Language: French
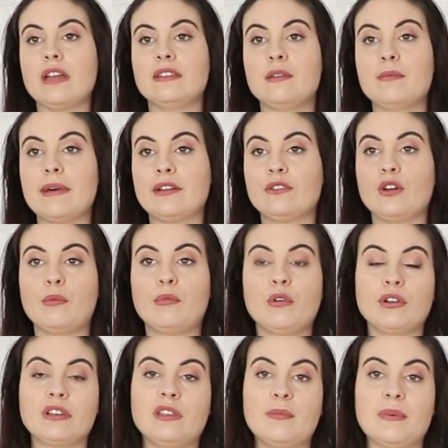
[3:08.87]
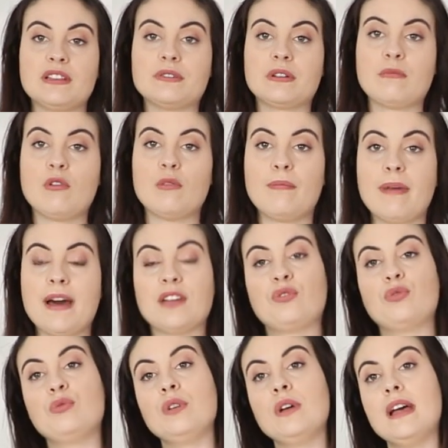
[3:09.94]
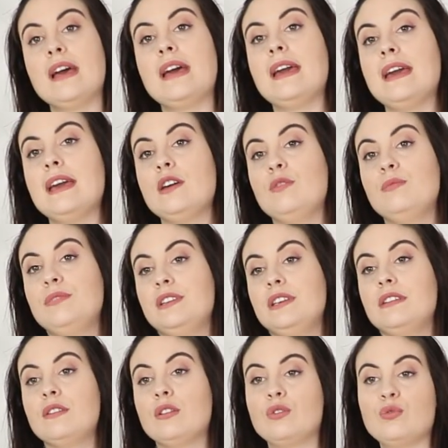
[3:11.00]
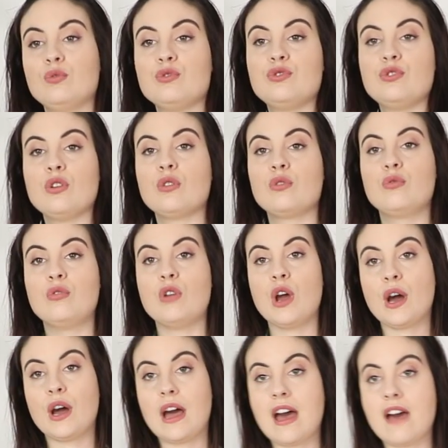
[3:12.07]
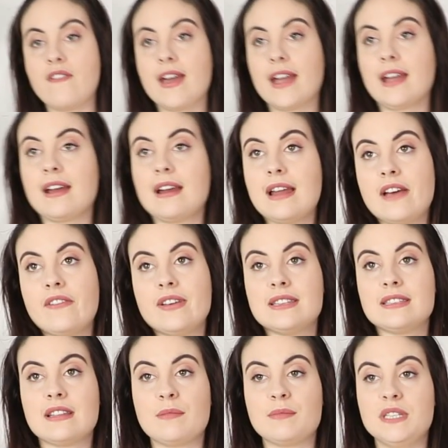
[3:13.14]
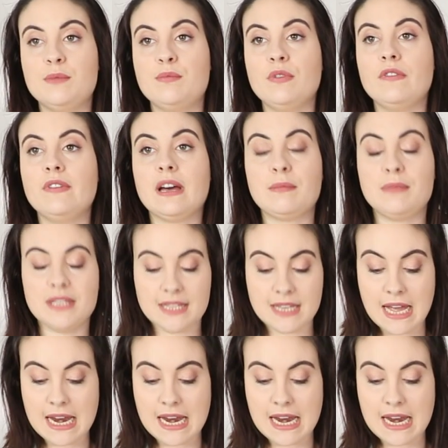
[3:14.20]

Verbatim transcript: un débardeur blanc qui passe vraiment partout et une petite touche de couleur avec la veste un petit peu vermint.